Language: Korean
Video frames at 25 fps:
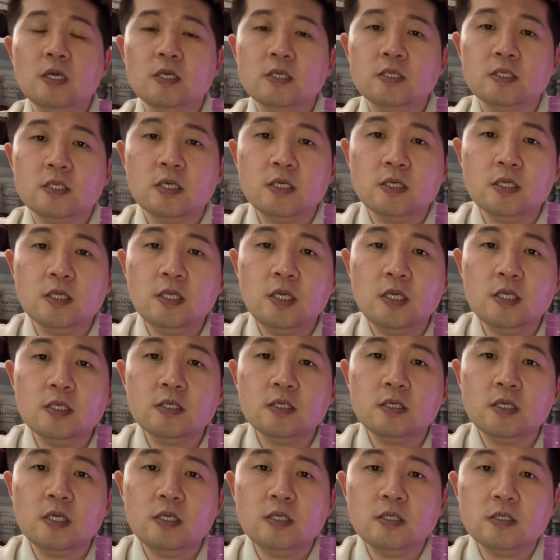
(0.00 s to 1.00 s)
제가 글인
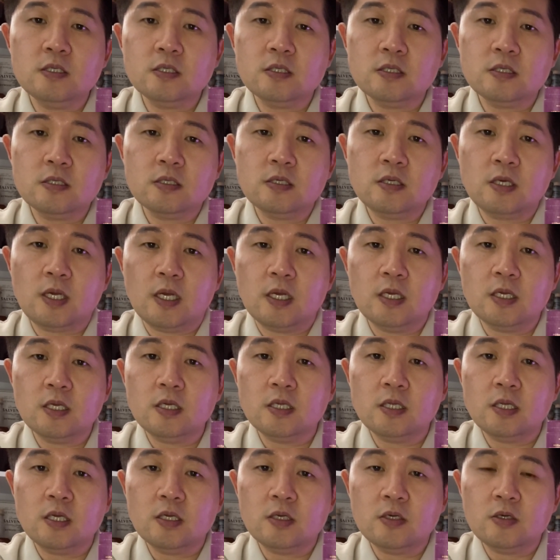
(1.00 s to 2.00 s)
그란츠를
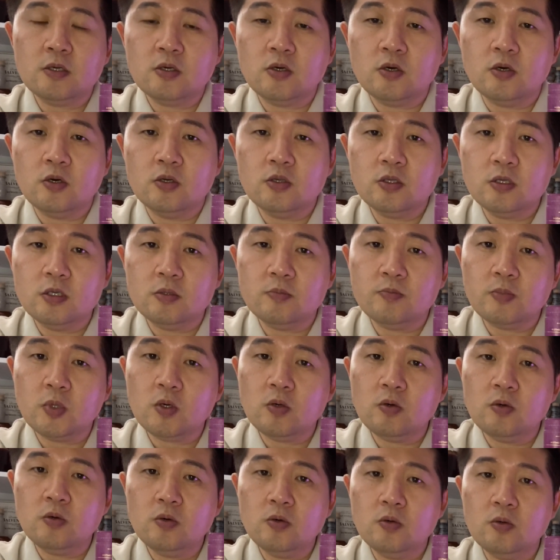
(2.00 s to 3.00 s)
알게 된 거는
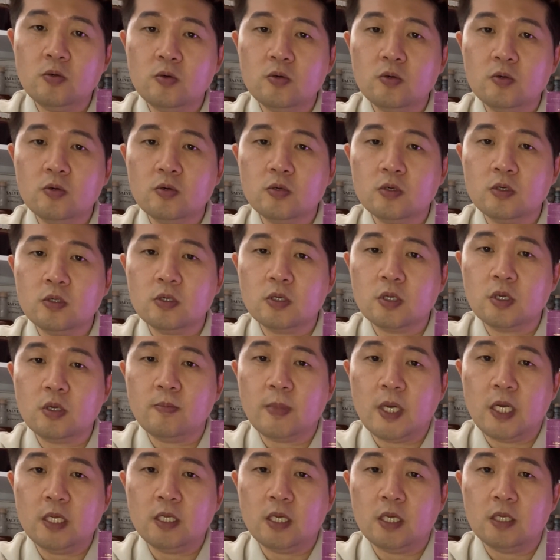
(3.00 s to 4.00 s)
별로 그렇게
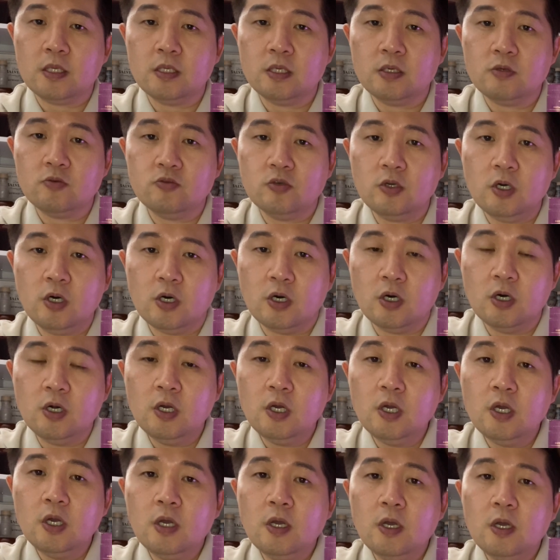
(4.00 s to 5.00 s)
많이 안 됐고요.
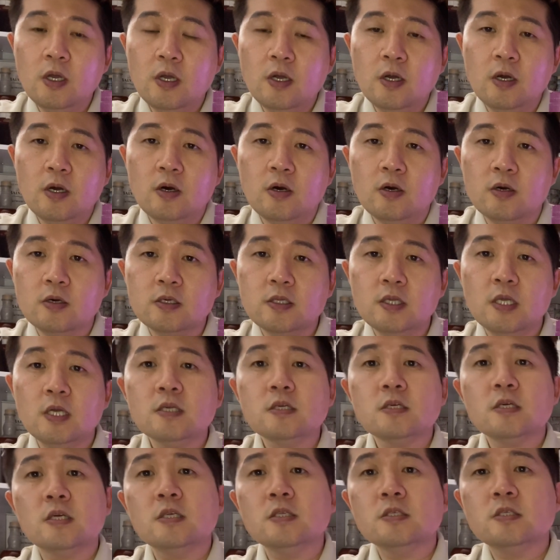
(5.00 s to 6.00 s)
어, 글인
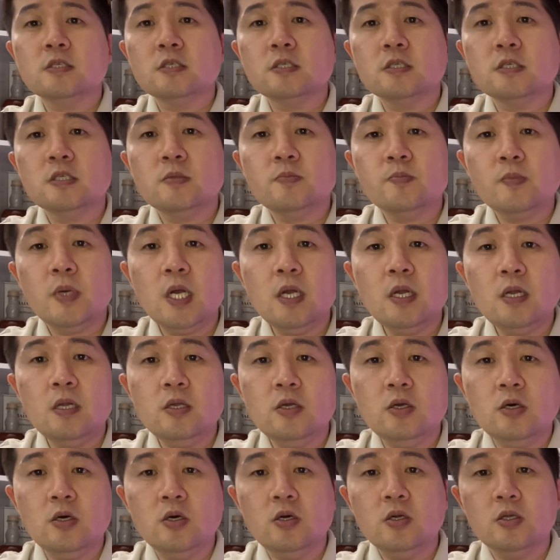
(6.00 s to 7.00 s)
그란츠
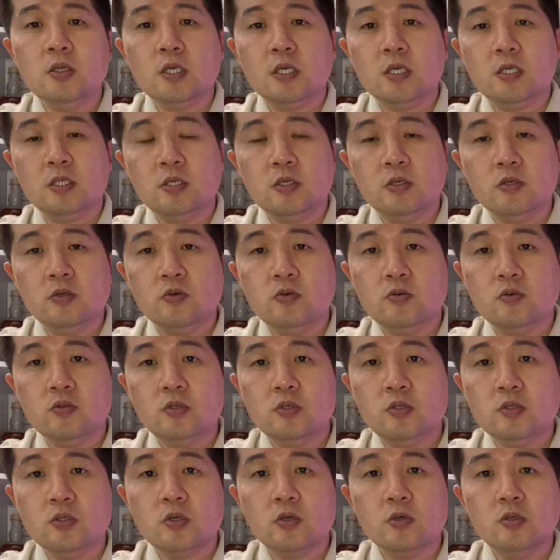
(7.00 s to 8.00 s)
18년 같은
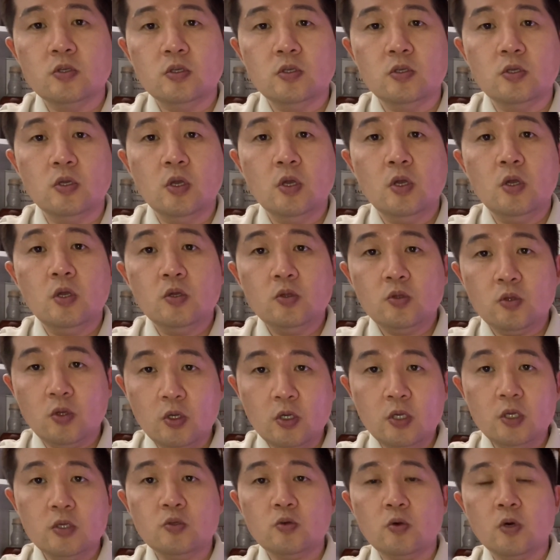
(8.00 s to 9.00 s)
경우는 저는
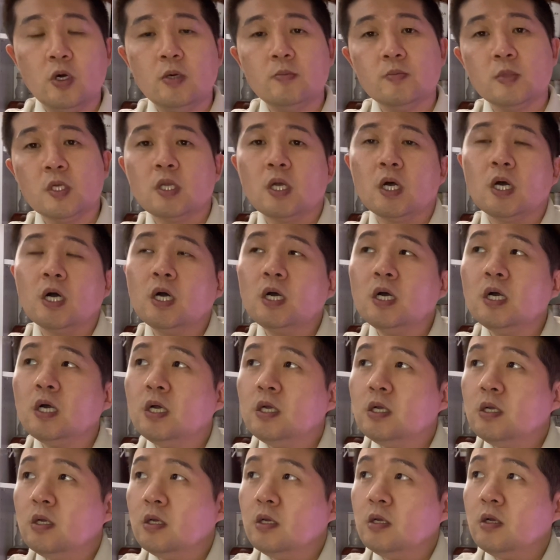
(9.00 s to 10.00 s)
되게 좋아합니다.
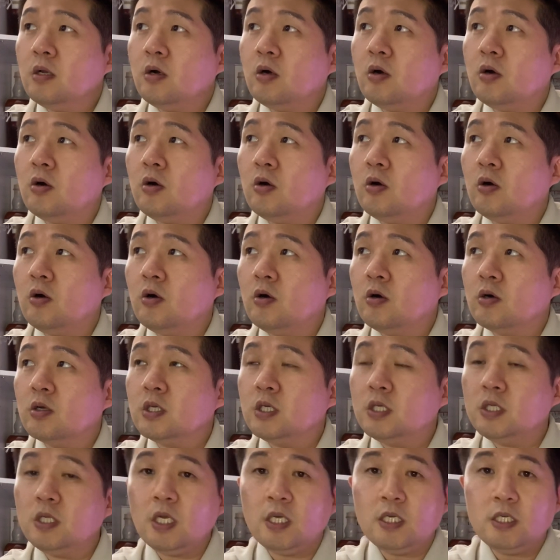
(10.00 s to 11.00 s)
어,
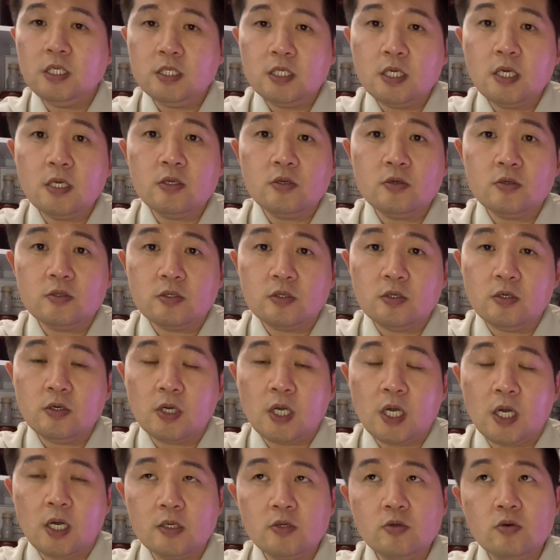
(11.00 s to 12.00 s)
기대 이상이었어요.
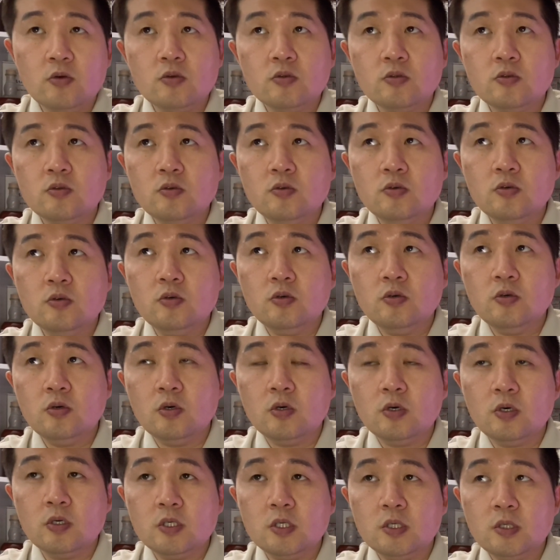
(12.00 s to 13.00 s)

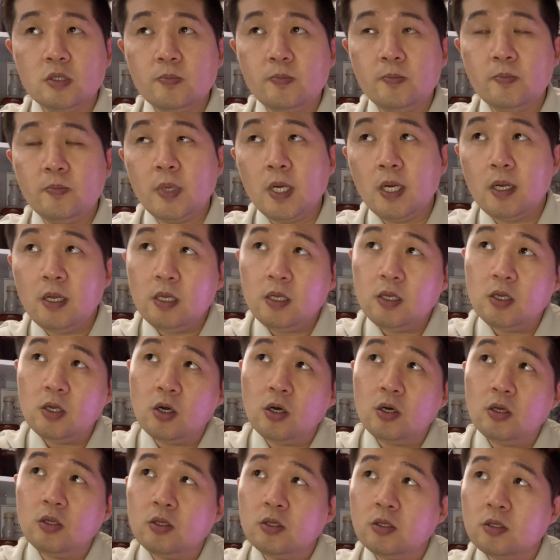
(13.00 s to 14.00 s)
가격도
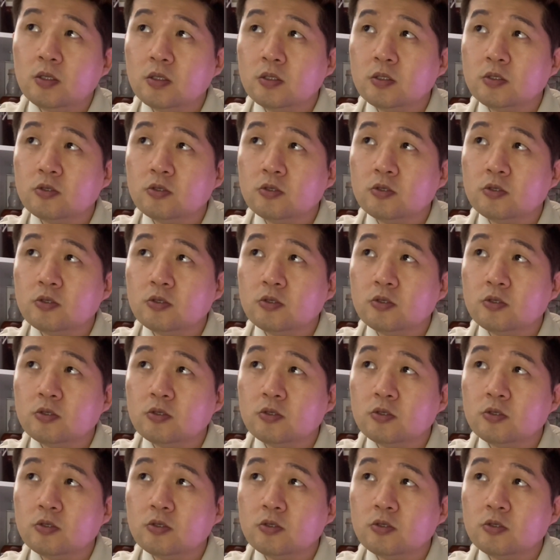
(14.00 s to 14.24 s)
18년